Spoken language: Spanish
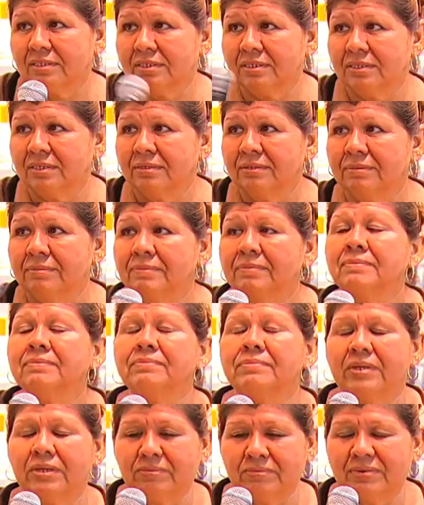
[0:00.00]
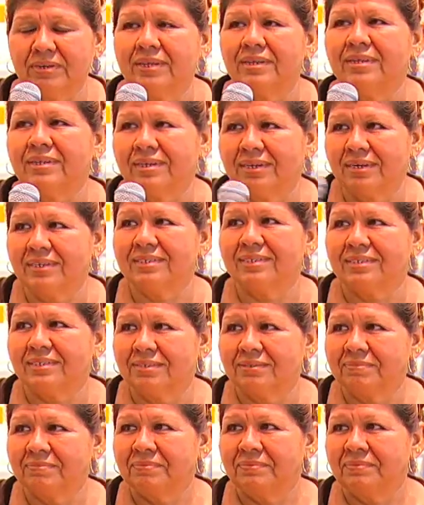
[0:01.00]
¿Se curó? Me curé. ¿No
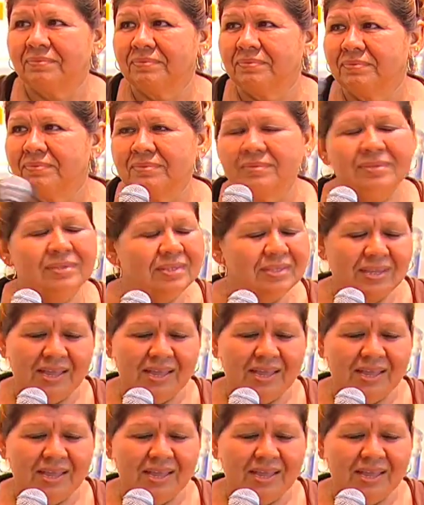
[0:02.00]
tuvo que ser operada?